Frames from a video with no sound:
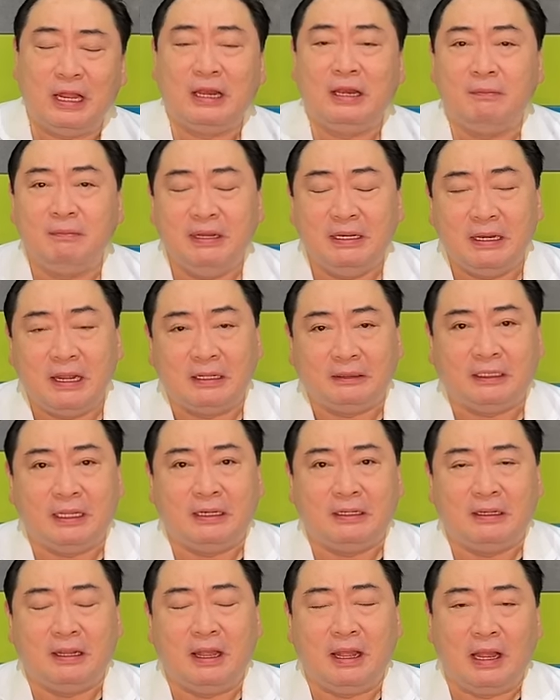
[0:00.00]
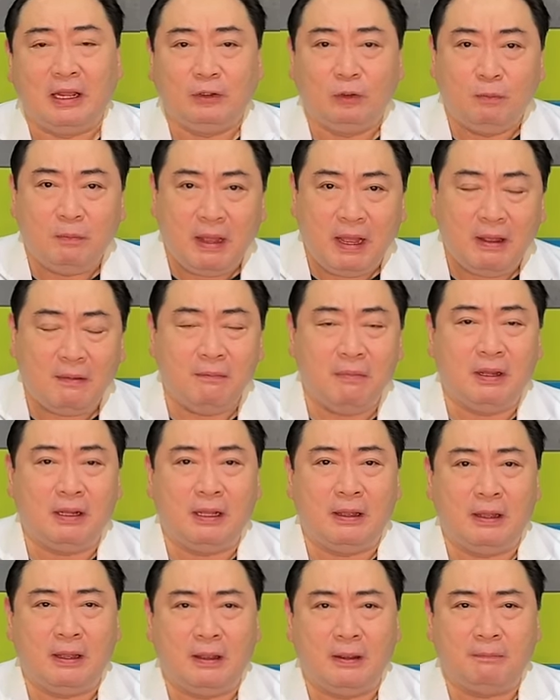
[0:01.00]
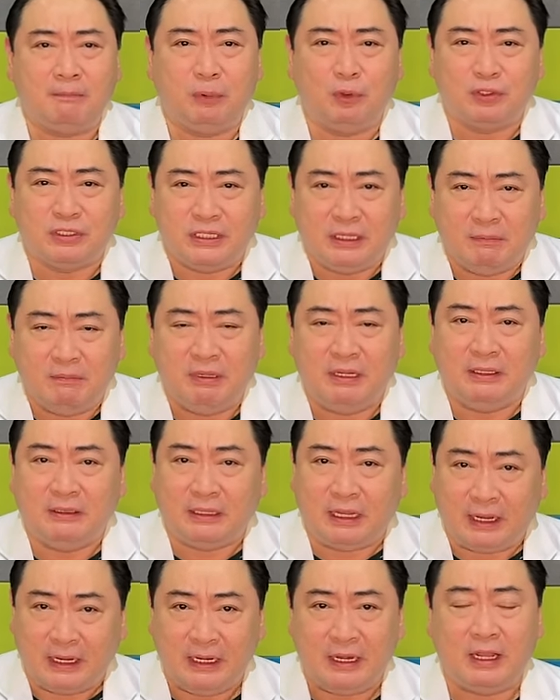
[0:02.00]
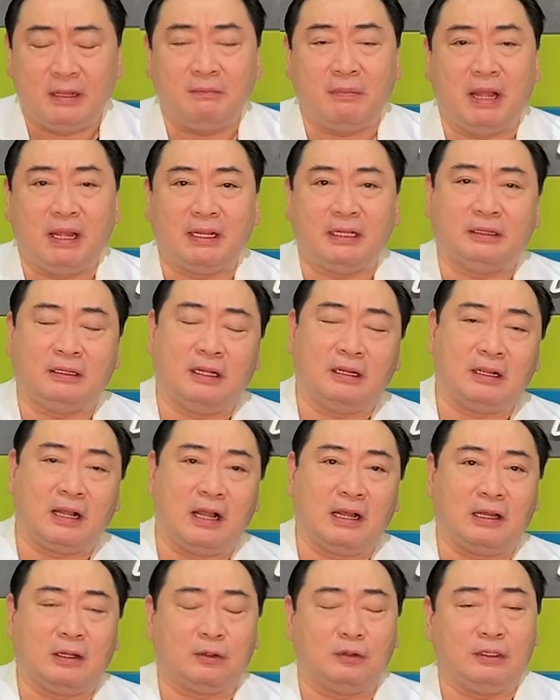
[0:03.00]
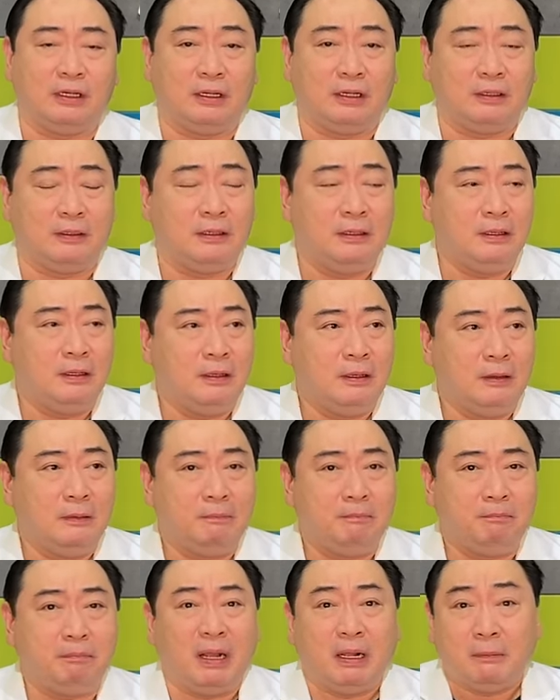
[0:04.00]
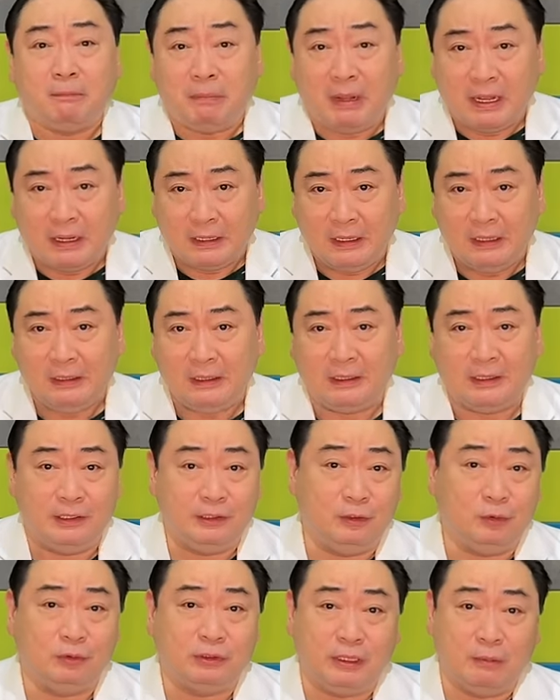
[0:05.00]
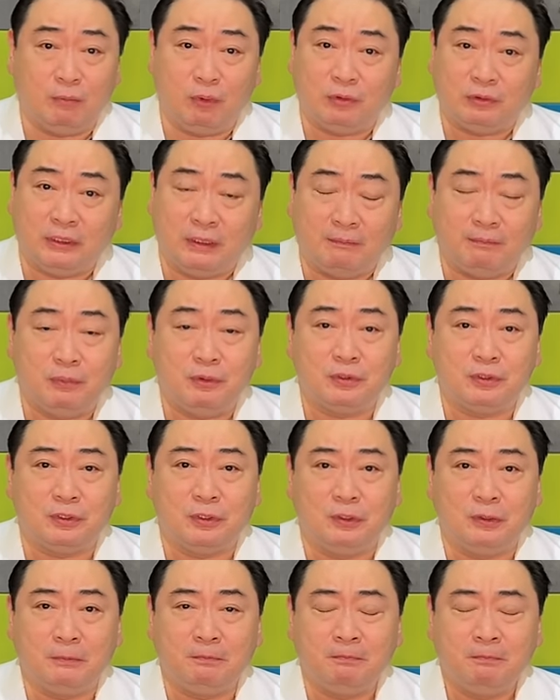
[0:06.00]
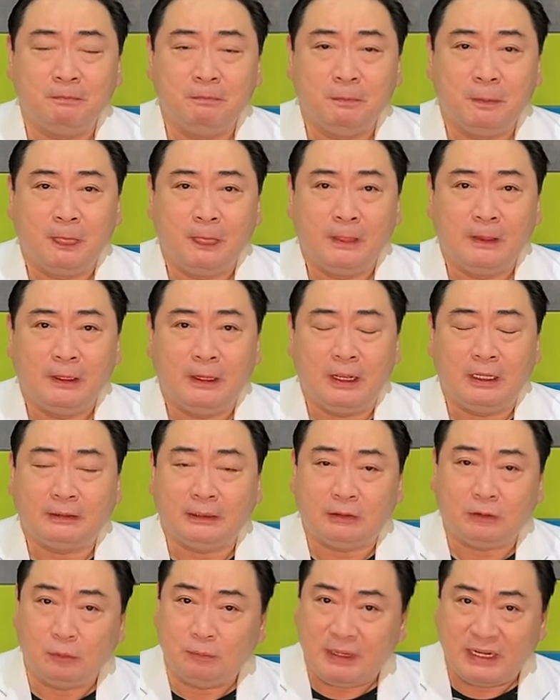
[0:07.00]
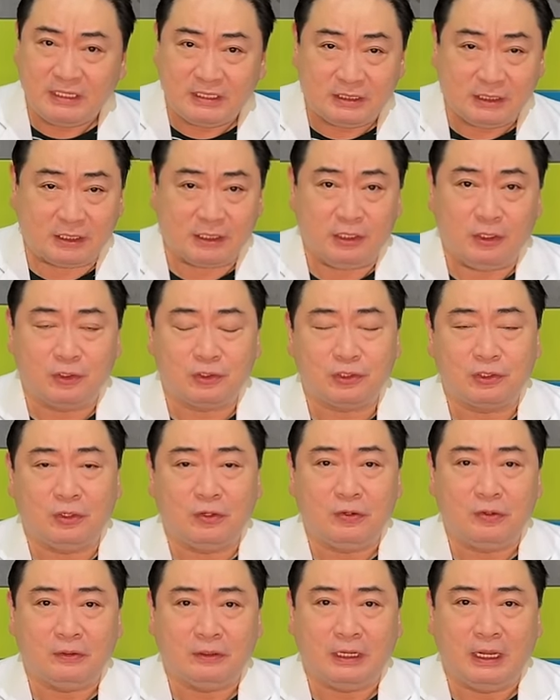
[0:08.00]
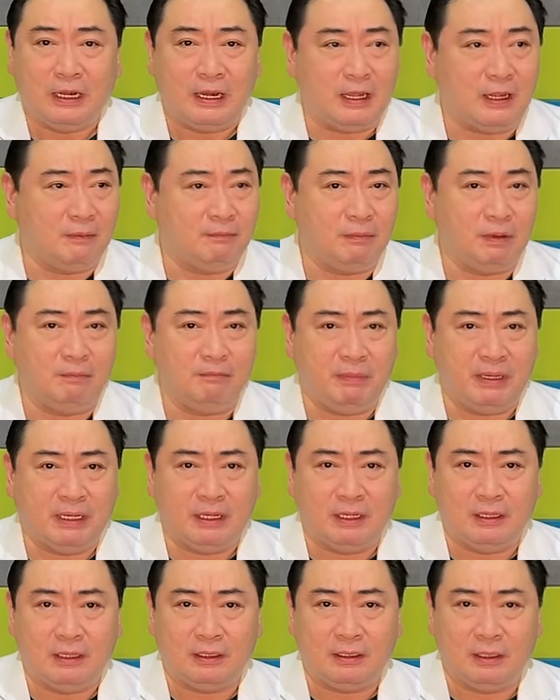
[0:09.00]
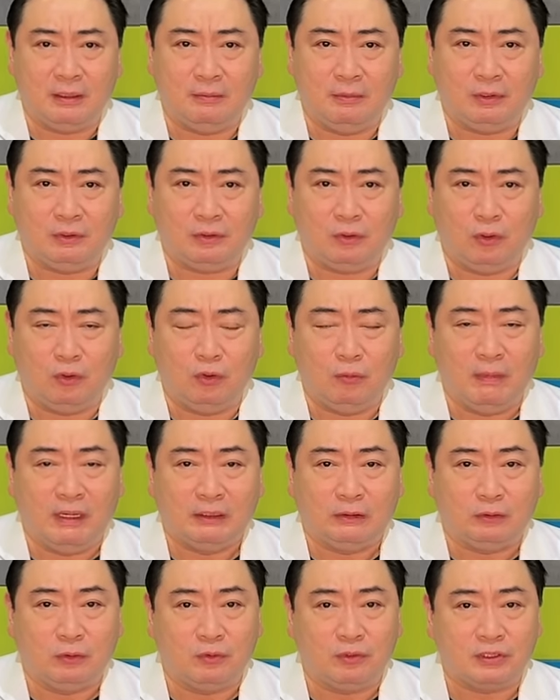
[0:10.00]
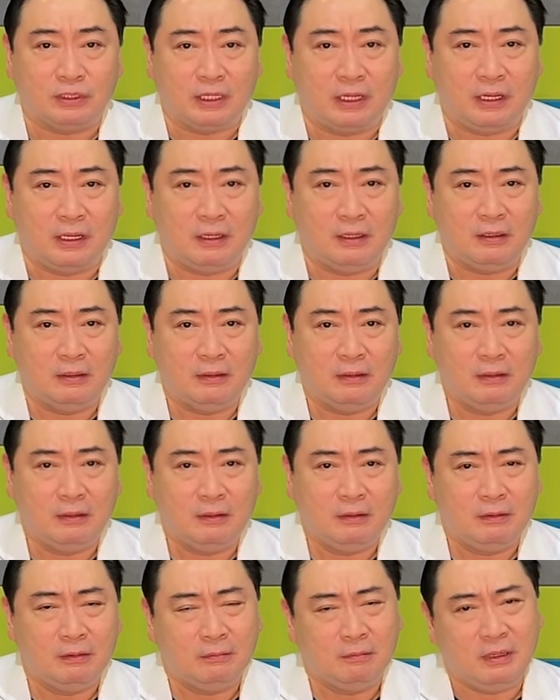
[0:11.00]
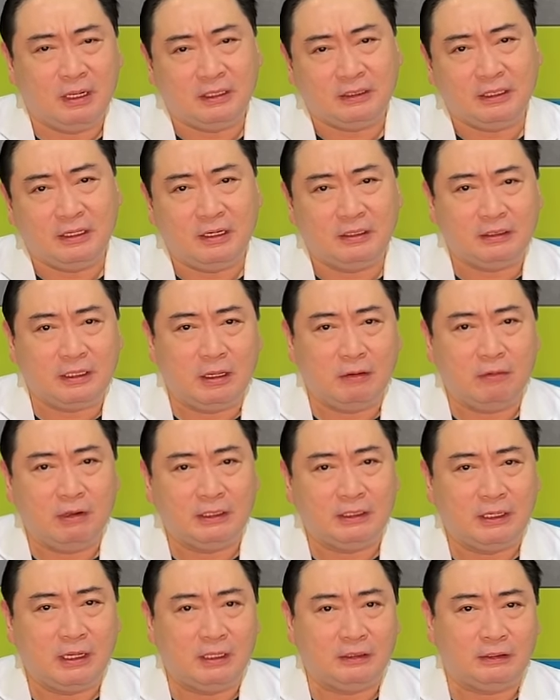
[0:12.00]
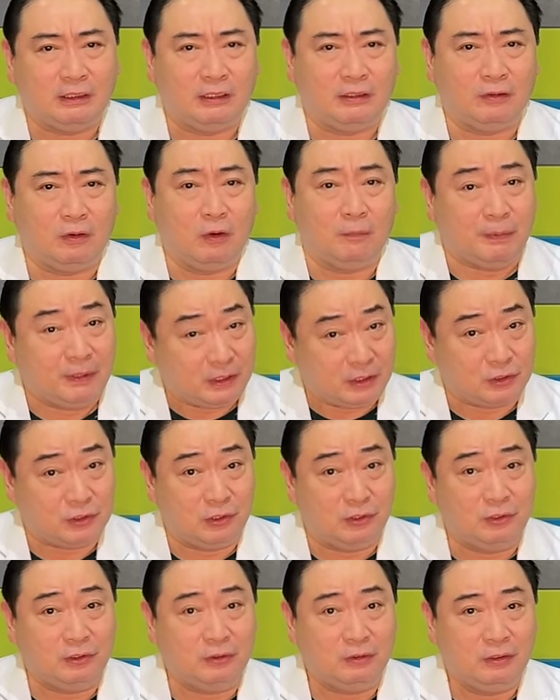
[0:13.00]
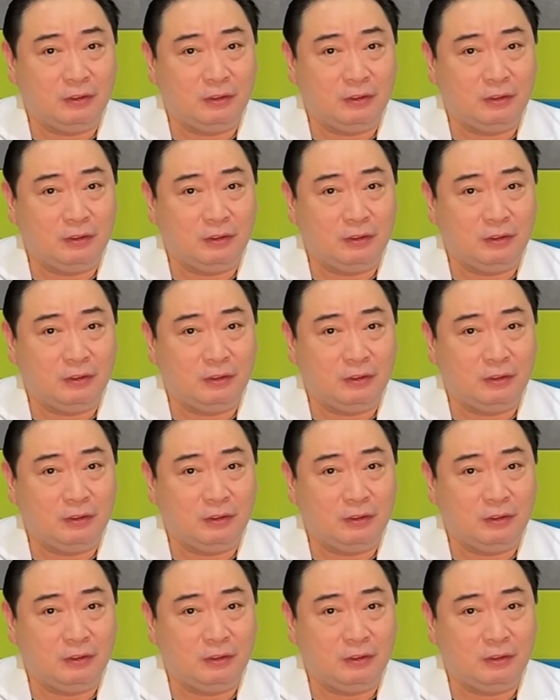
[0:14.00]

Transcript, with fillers: alamin natin, ano ba ang mga posibleng dahilan bakit nagkakaroon ng pagbagal ng inyong tibok ng puso? At ito ba'y seryoso? Kailangan bang bigyan ng gamot o humantong sa mga tinatawag nating operasyon?